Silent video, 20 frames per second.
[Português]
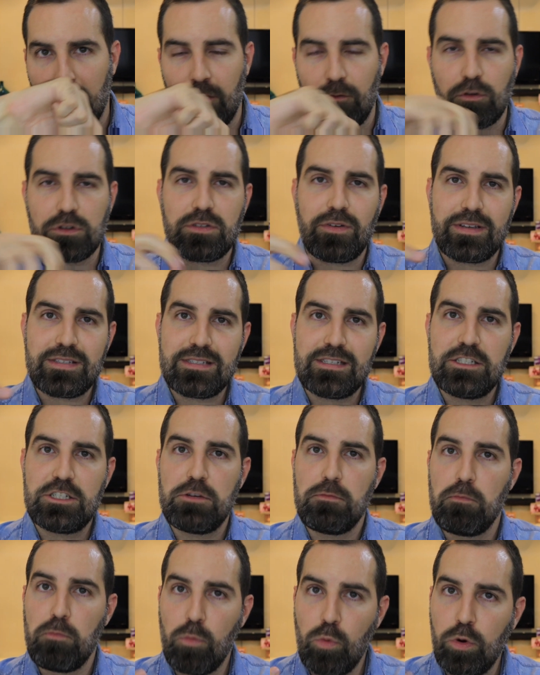Você vai
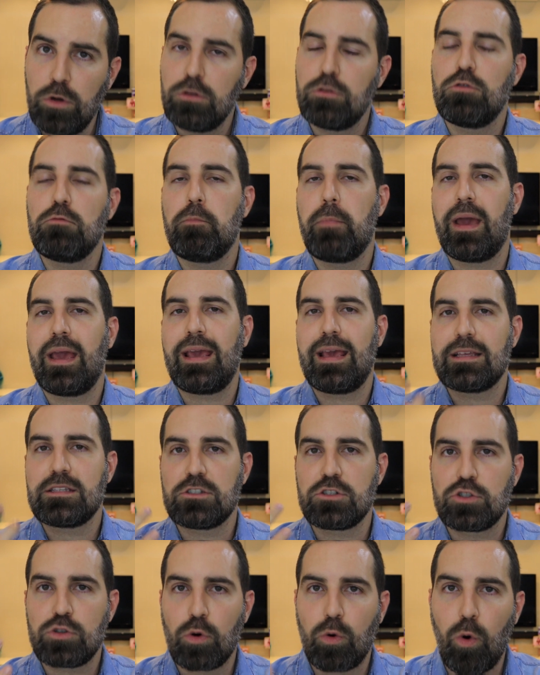sentir muito bem
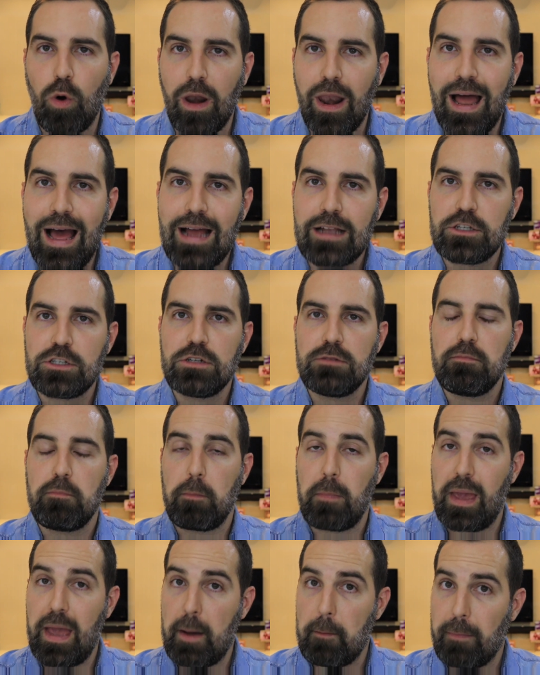esse chocolate
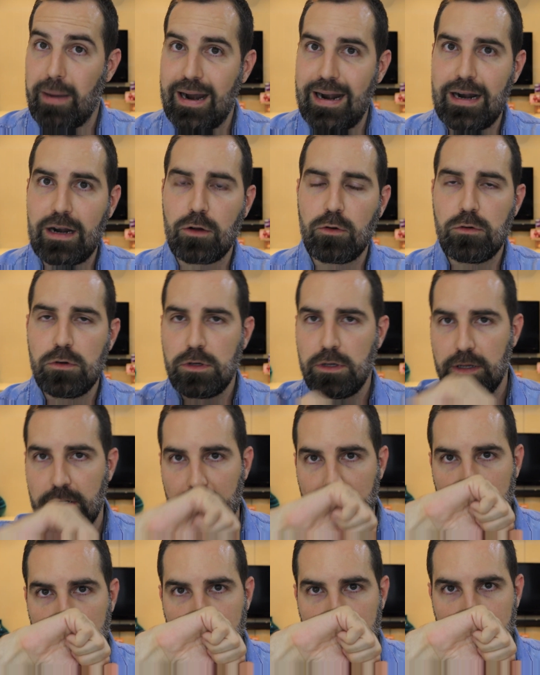meio amargo,
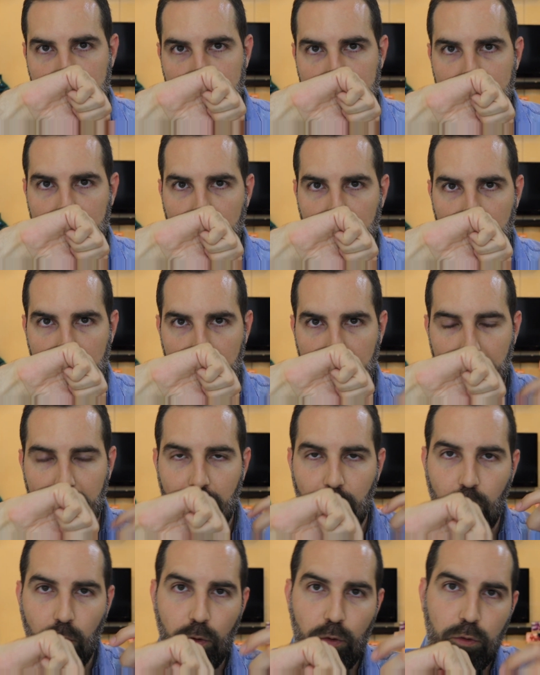
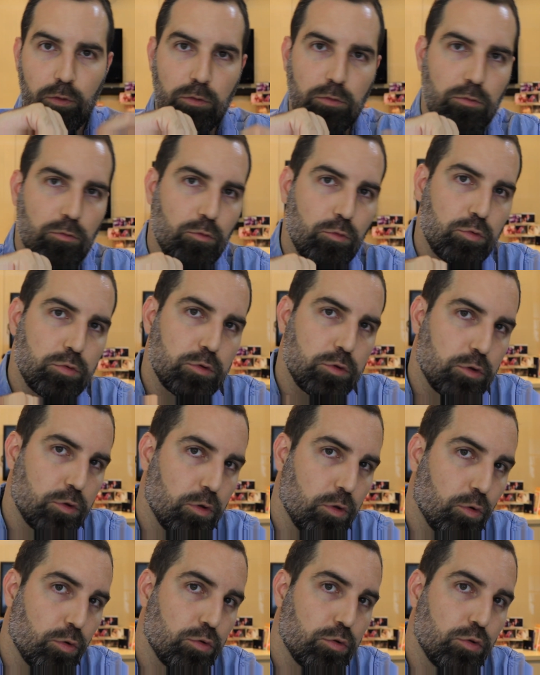com um,
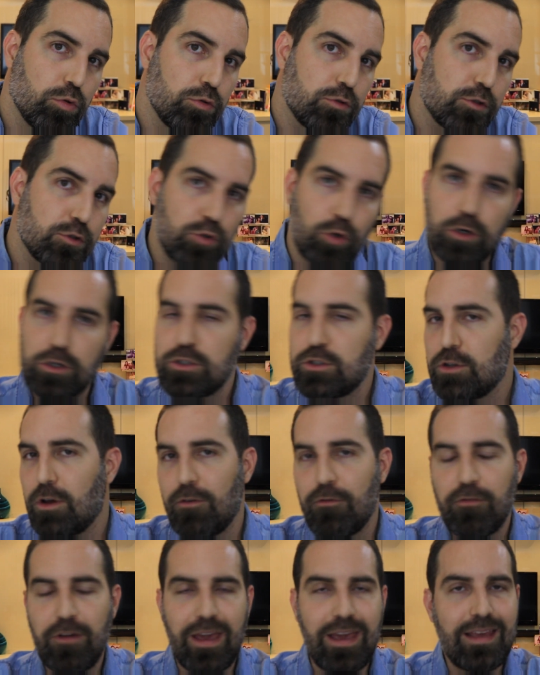o dulçor só
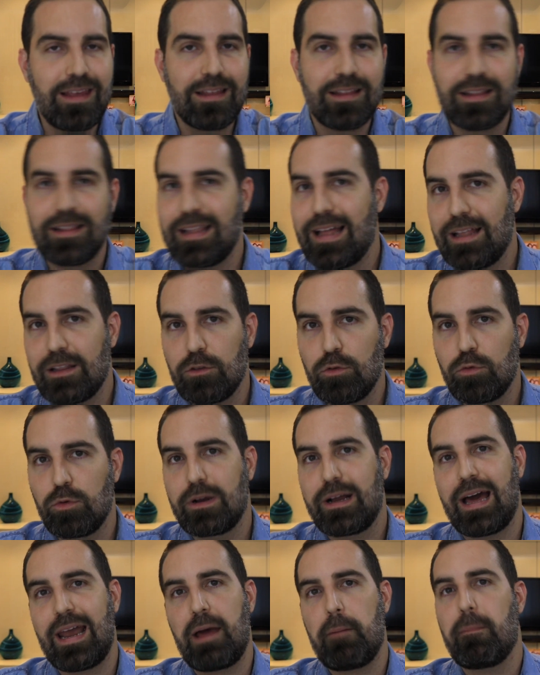vem lá de um
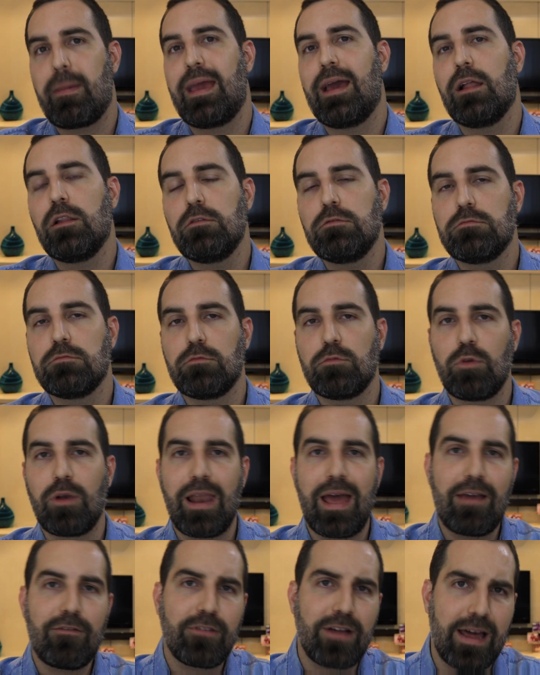caramelo, um
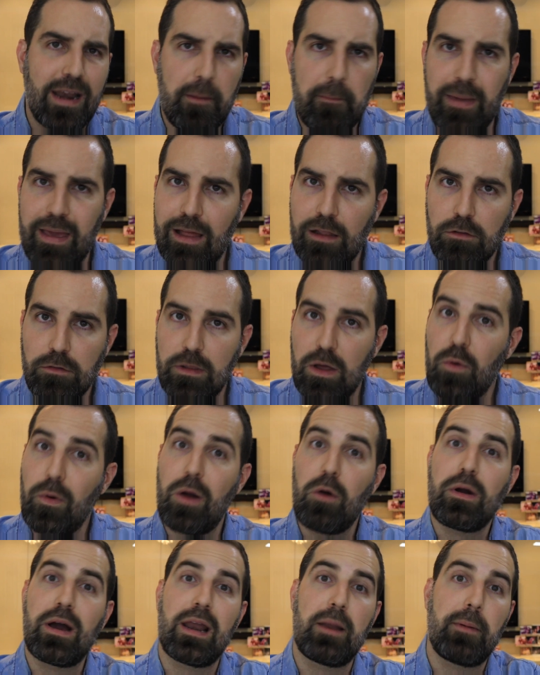leve caramelo, não
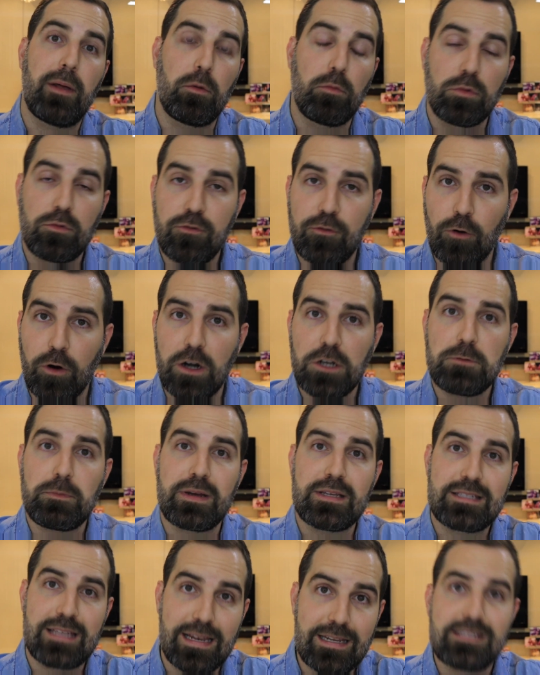é um caramelo muito forte,
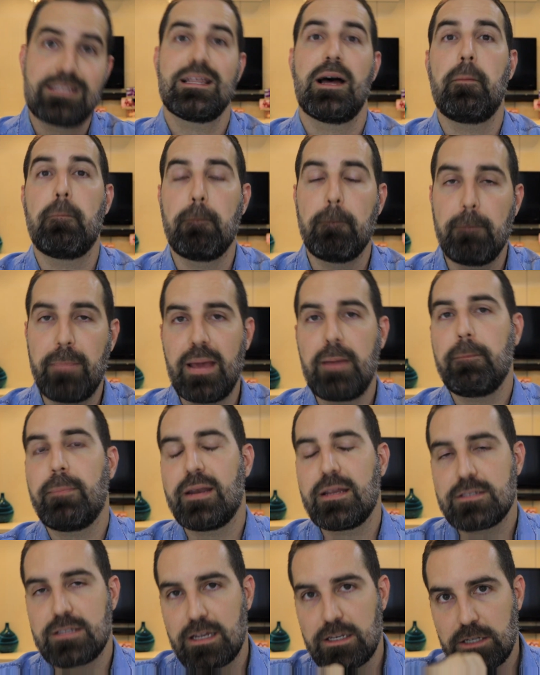mas ele está bem
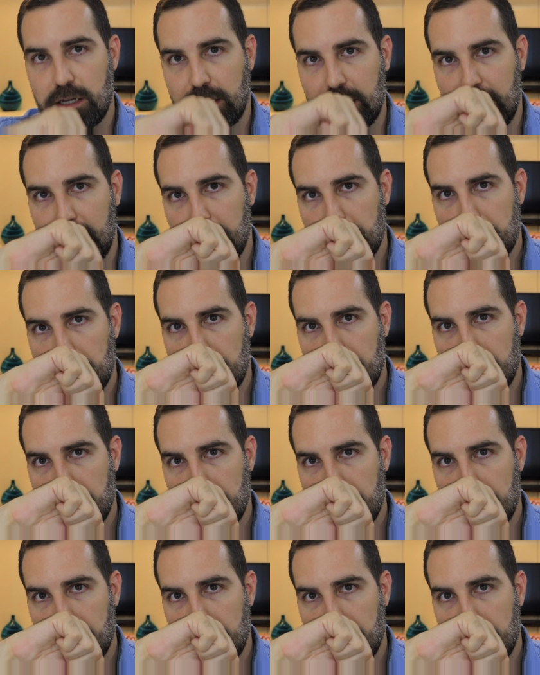presente aqui.